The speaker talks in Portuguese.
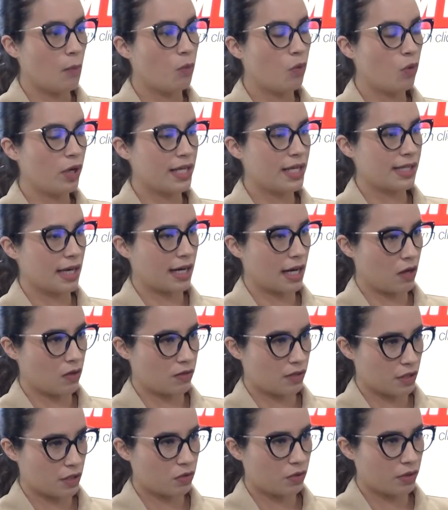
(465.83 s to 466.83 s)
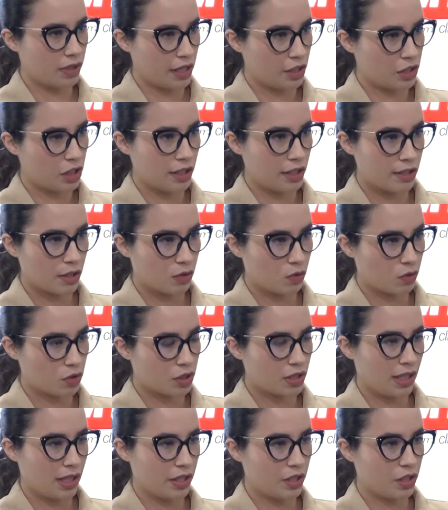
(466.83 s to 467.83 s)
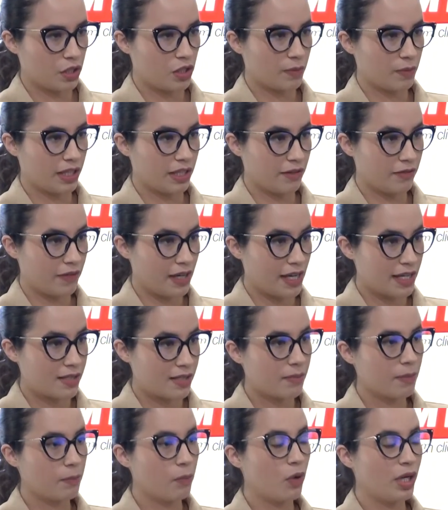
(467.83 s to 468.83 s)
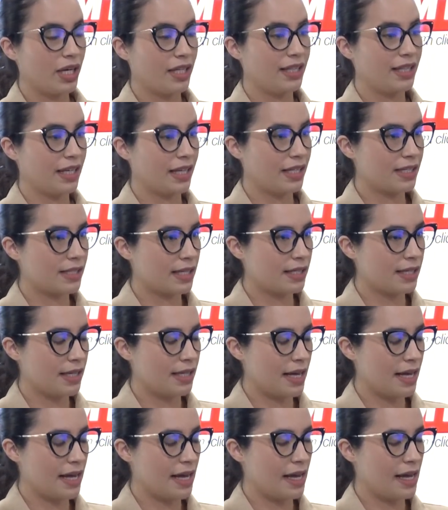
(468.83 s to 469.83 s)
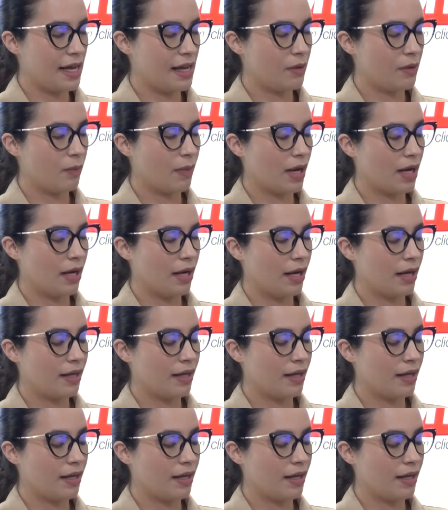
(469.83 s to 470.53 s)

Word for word: por essa causa excludente de licitude da legítima defesa, porém teria que ser, é, uma, uh,